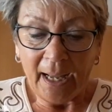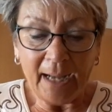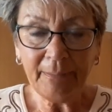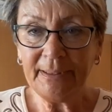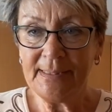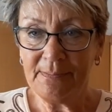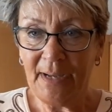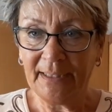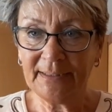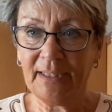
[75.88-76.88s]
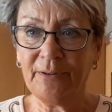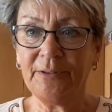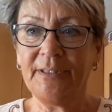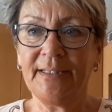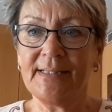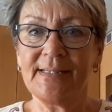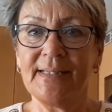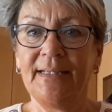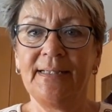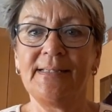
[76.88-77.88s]
Aber das macht auch nichts.
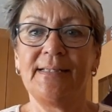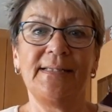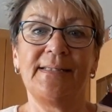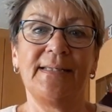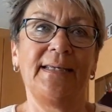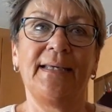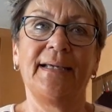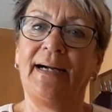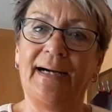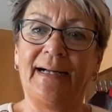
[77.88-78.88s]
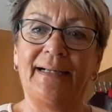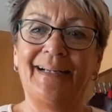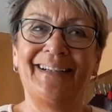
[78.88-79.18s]
Es ist egal.